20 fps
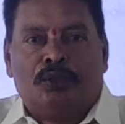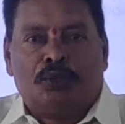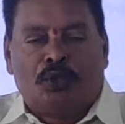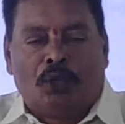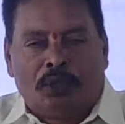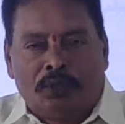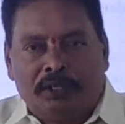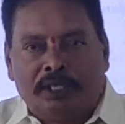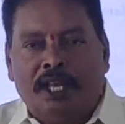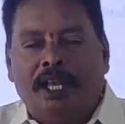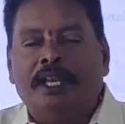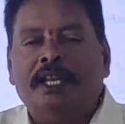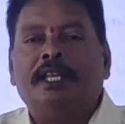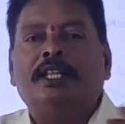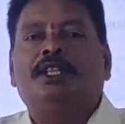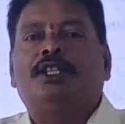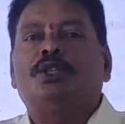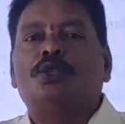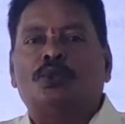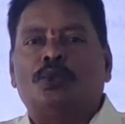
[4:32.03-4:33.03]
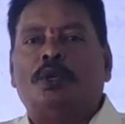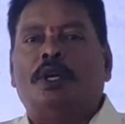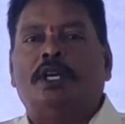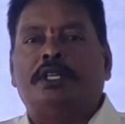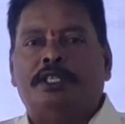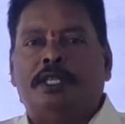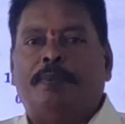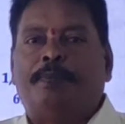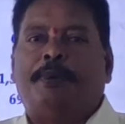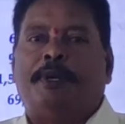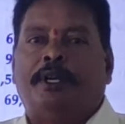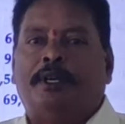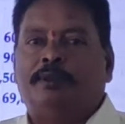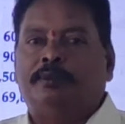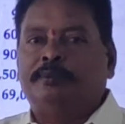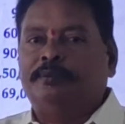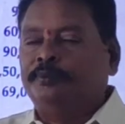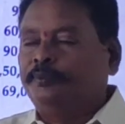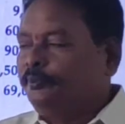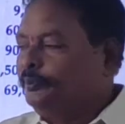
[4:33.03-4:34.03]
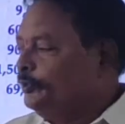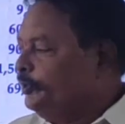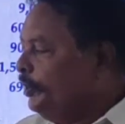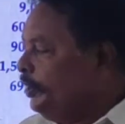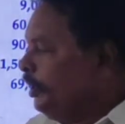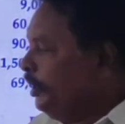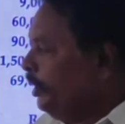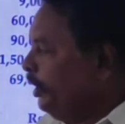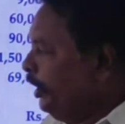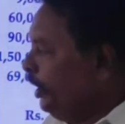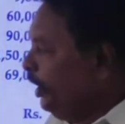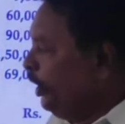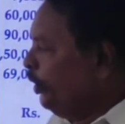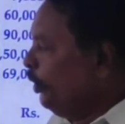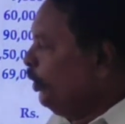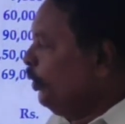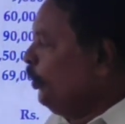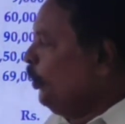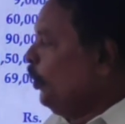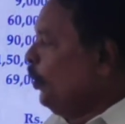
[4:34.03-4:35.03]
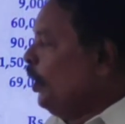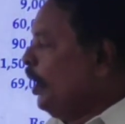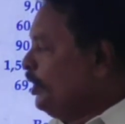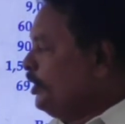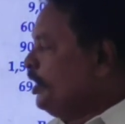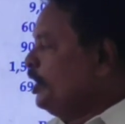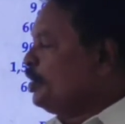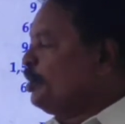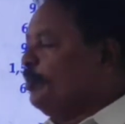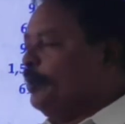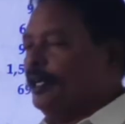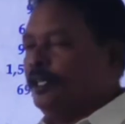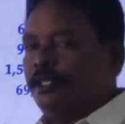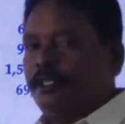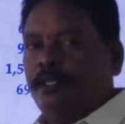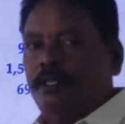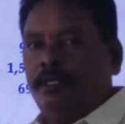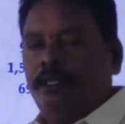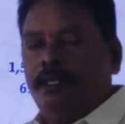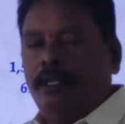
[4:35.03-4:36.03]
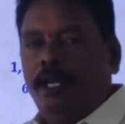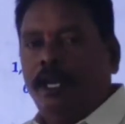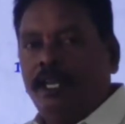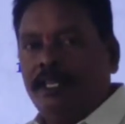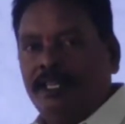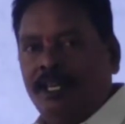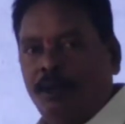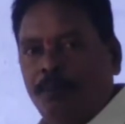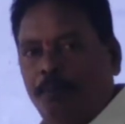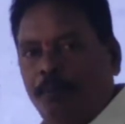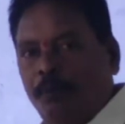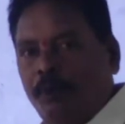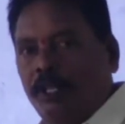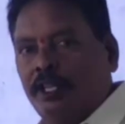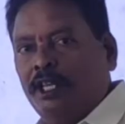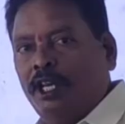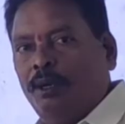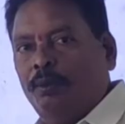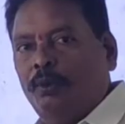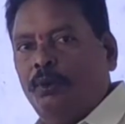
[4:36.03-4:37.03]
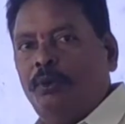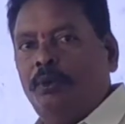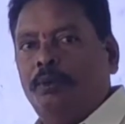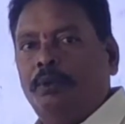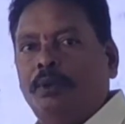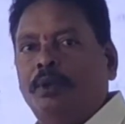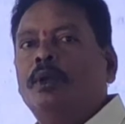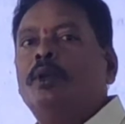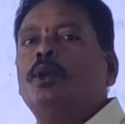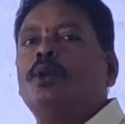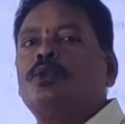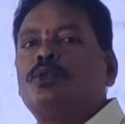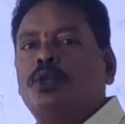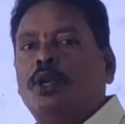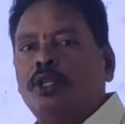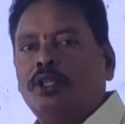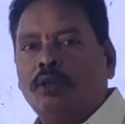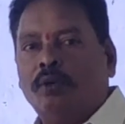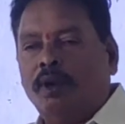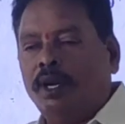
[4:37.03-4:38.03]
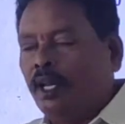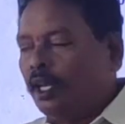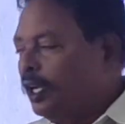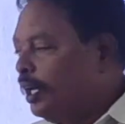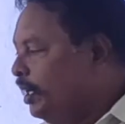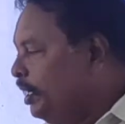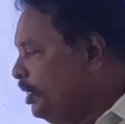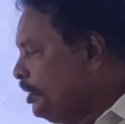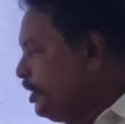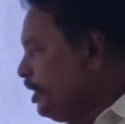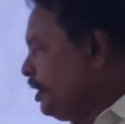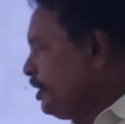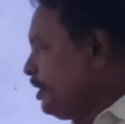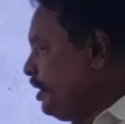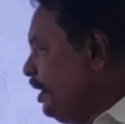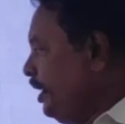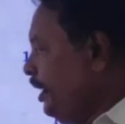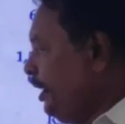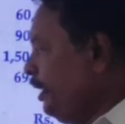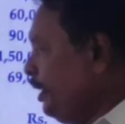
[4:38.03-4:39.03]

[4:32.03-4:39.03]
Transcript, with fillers: సొంతానికి తీసుకున్నట్టు చెప్పాడు ఈ రెండు అడ్జస్ట్మెంట్స్ అదనపు మూలధనము సొంత వాడకాలు ఇచ్చేసి